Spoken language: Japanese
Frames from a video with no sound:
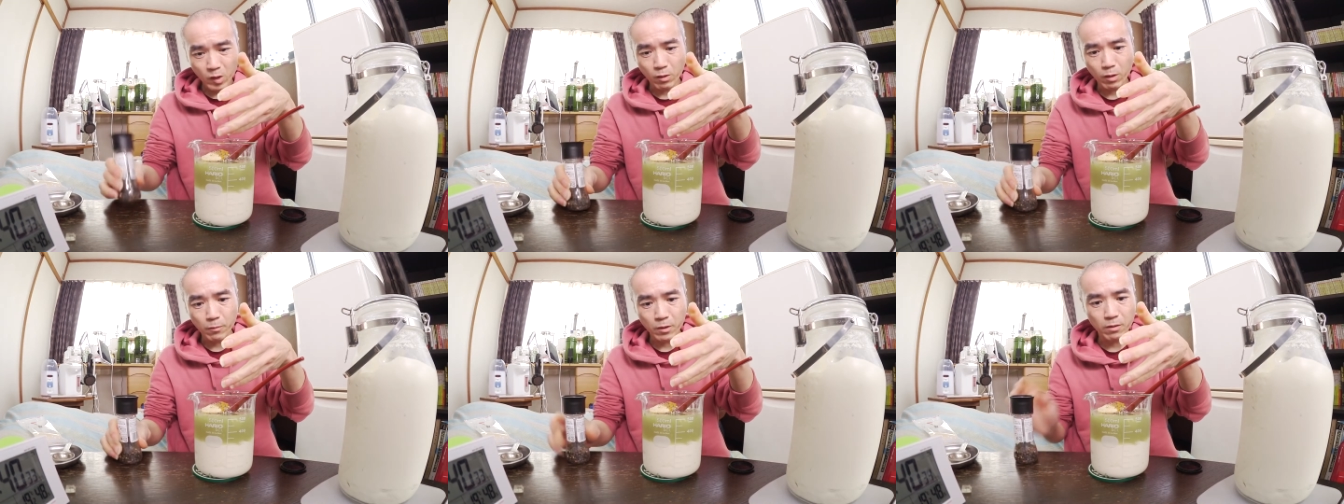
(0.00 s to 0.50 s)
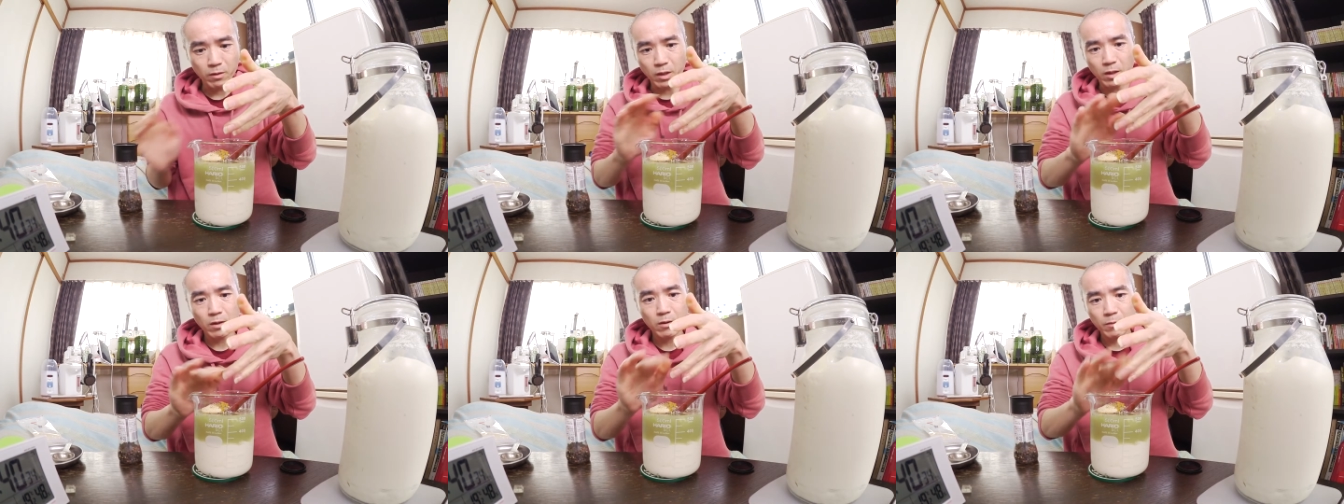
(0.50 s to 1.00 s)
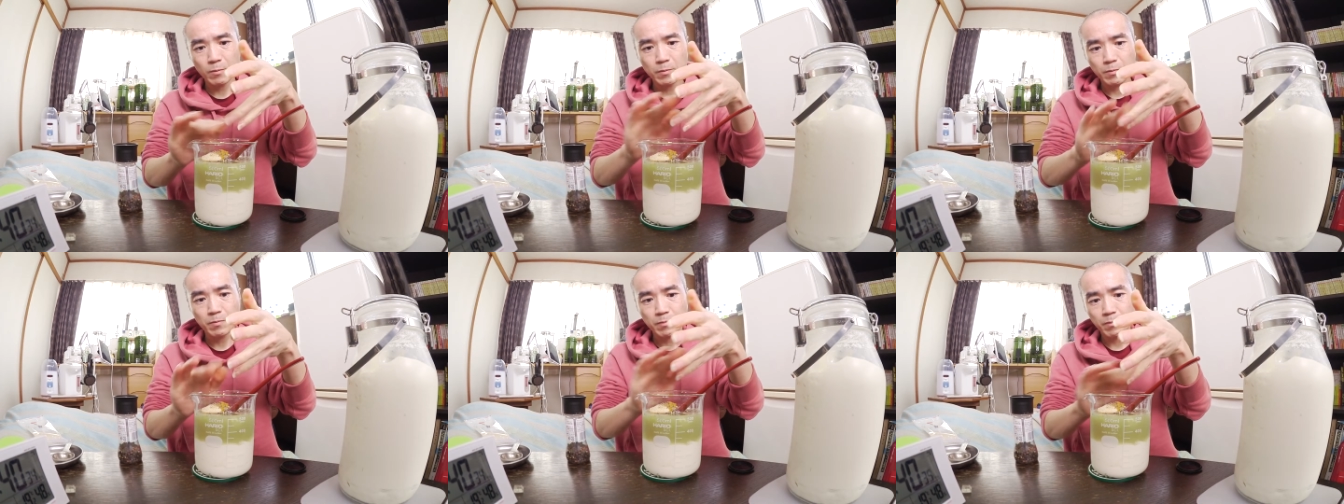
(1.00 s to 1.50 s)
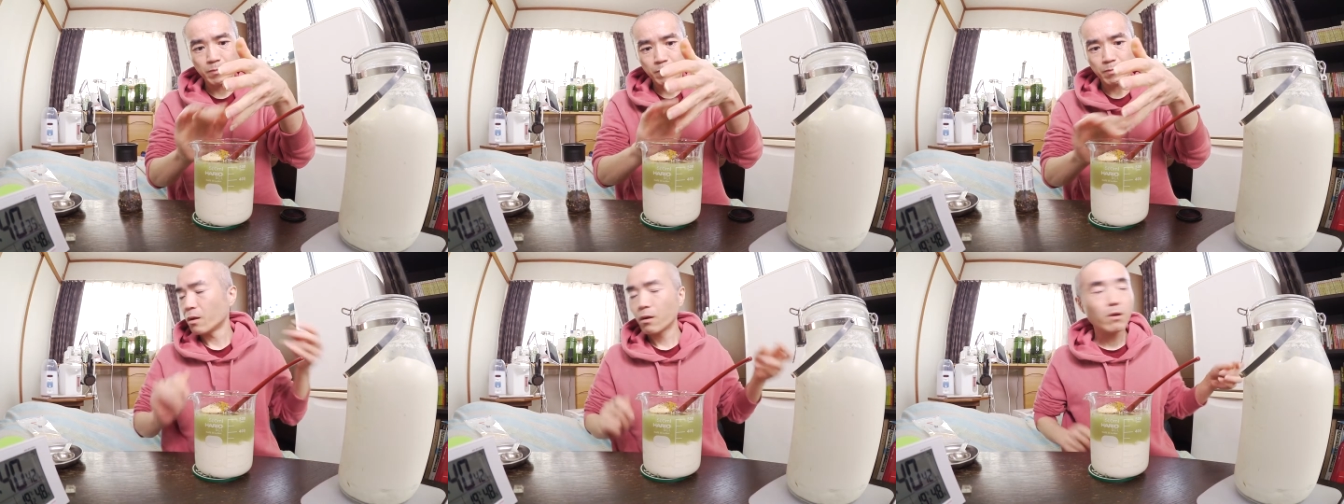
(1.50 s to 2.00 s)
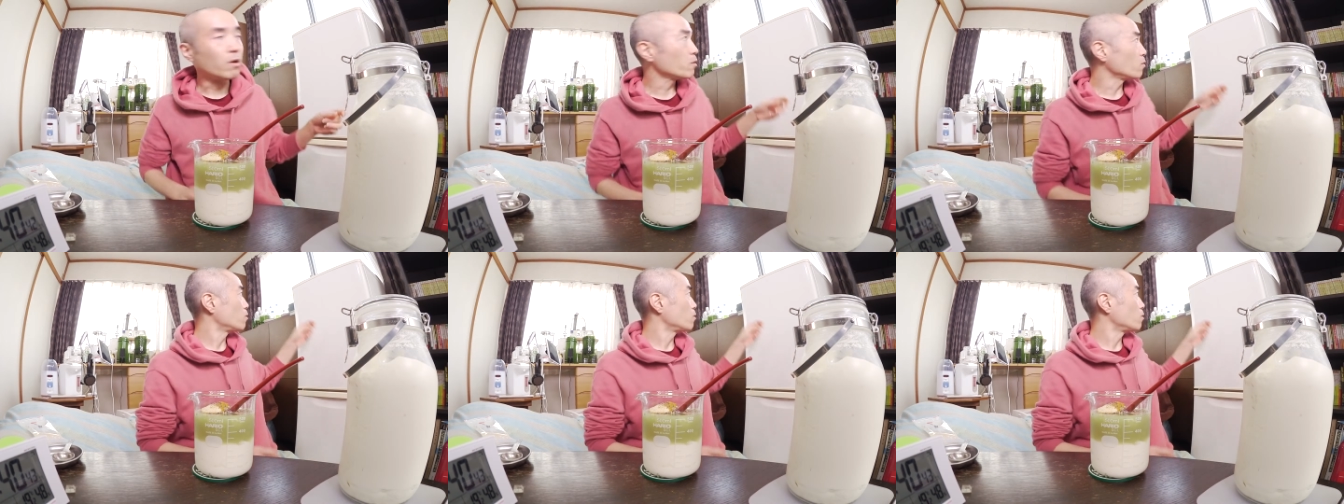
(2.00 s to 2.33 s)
なもんですね。あと、